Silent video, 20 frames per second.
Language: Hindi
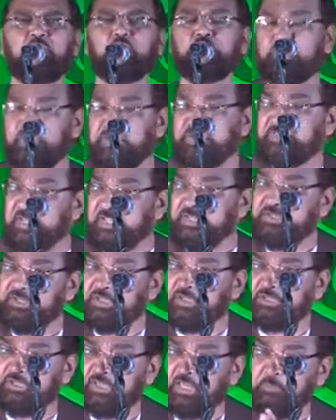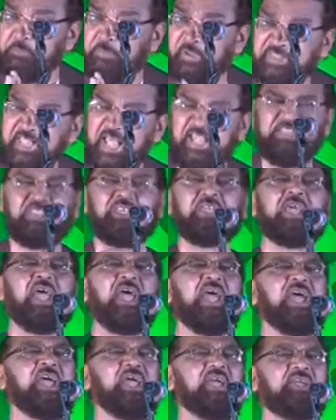उसकी संजीदगी बताती
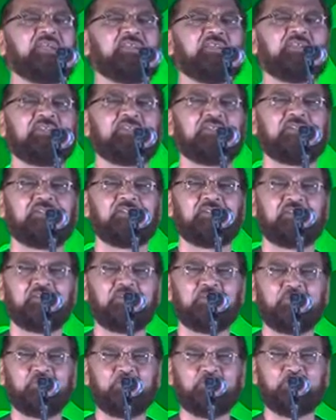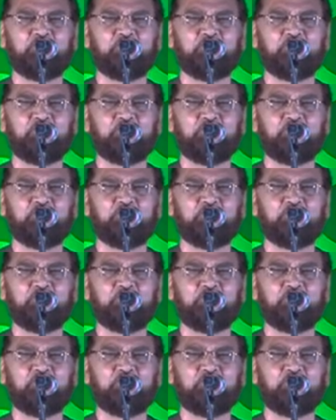है हाँ, हाँ, हाँ।